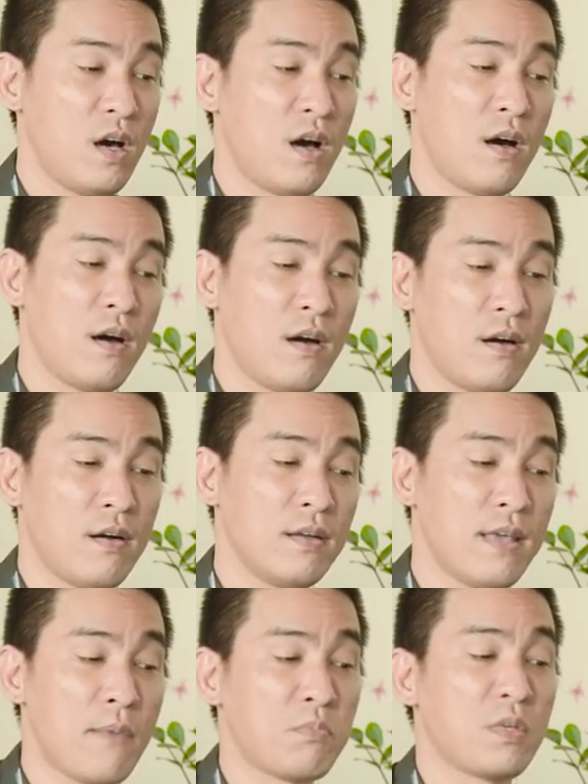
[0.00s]
à,
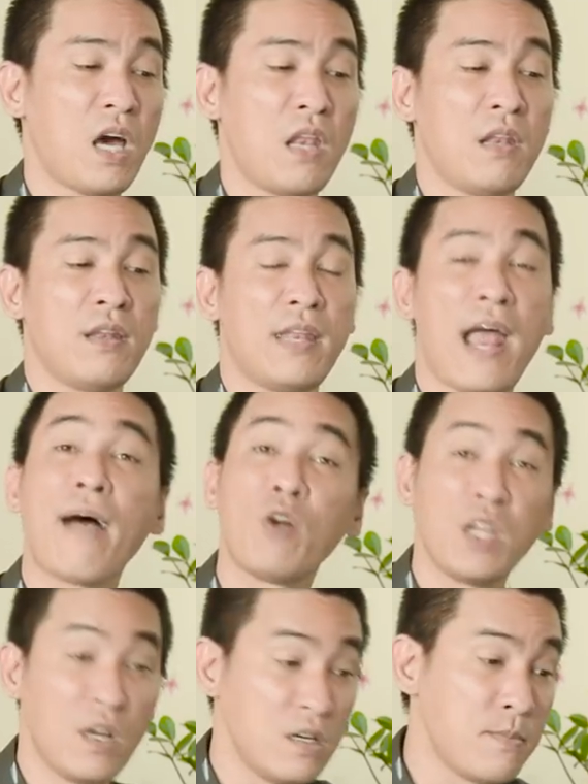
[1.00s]
giáp thìn nam
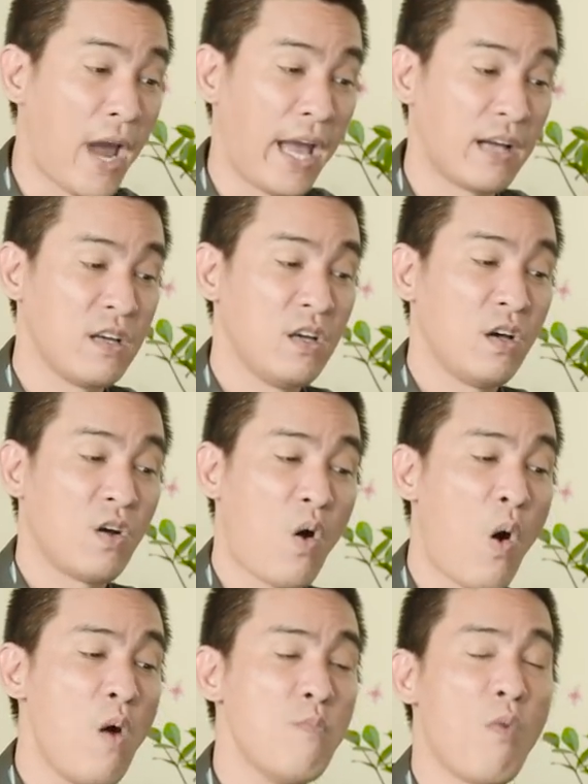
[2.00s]
hay nữ mạng
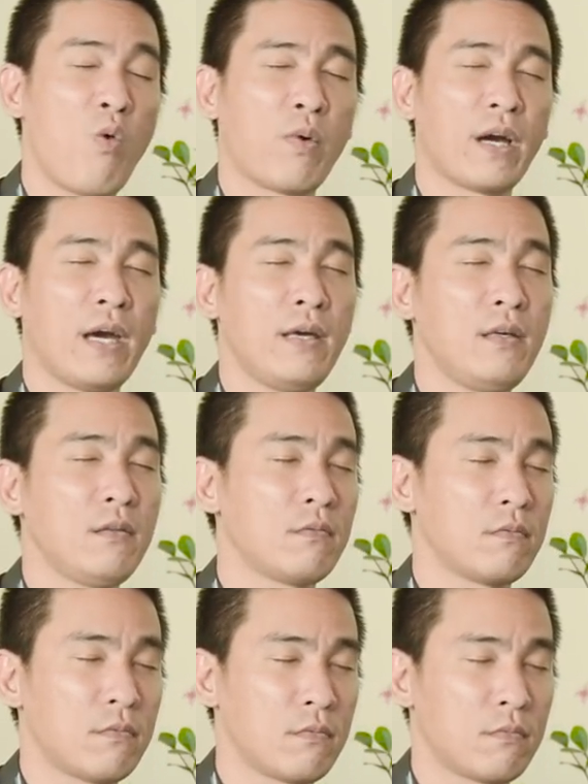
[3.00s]
có một cái
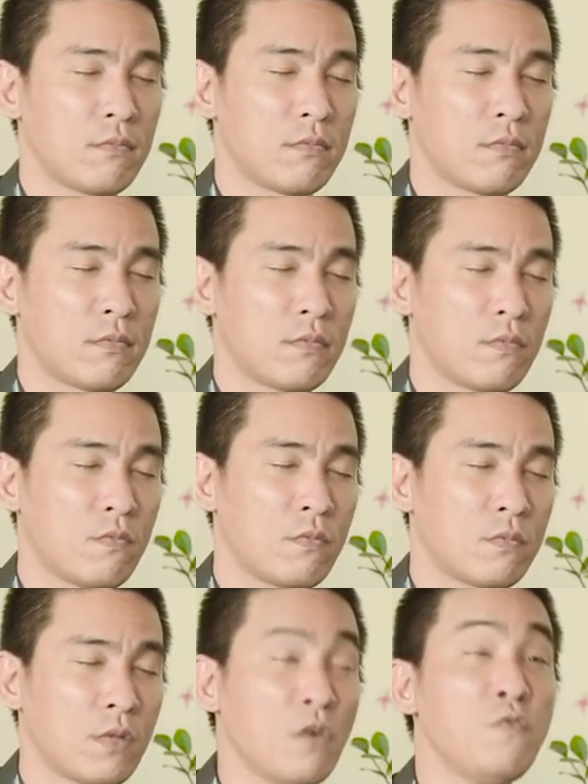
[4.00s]

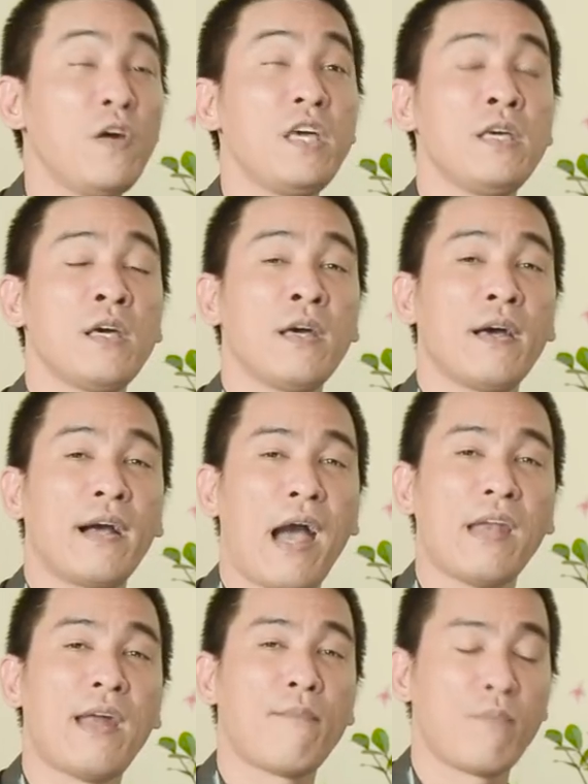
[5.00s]
tử vi
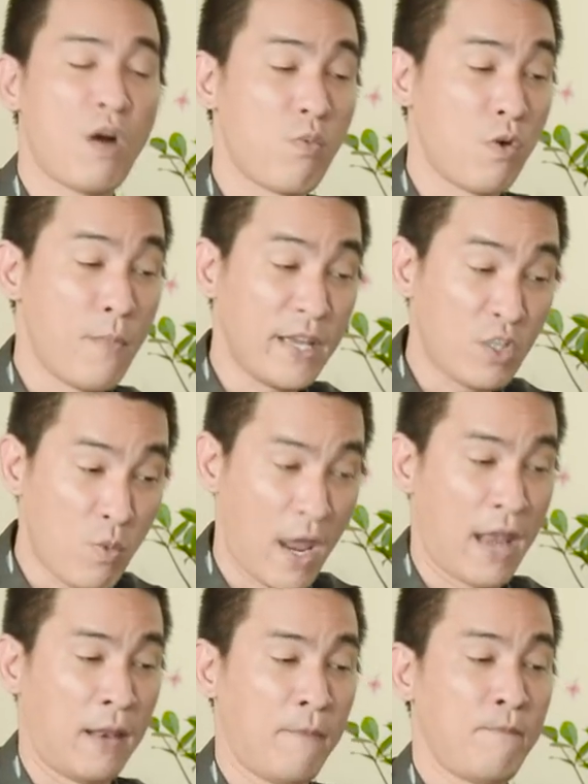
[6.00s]
cả năm không có mấy tốt
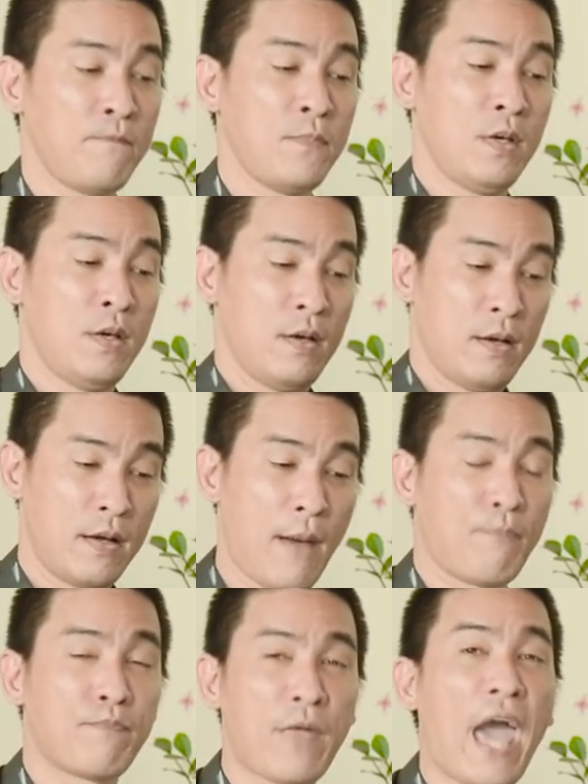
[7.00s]
lành
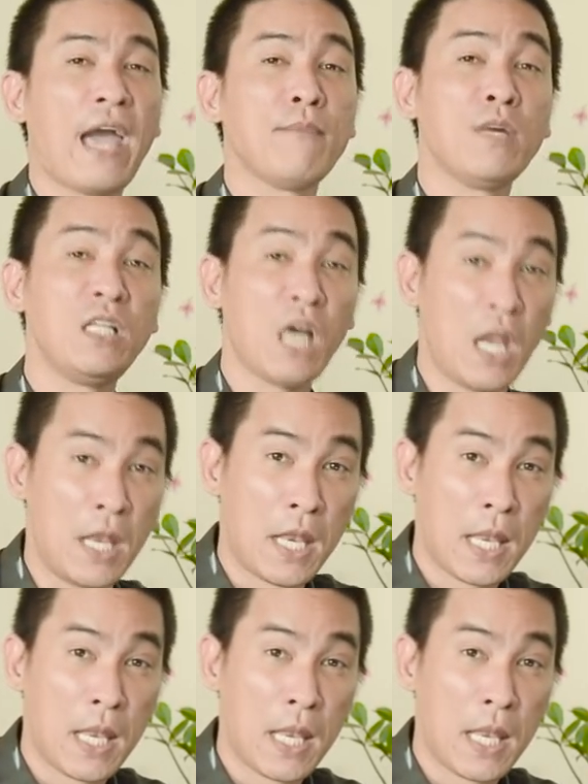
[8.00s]
gặp tháng bính thìn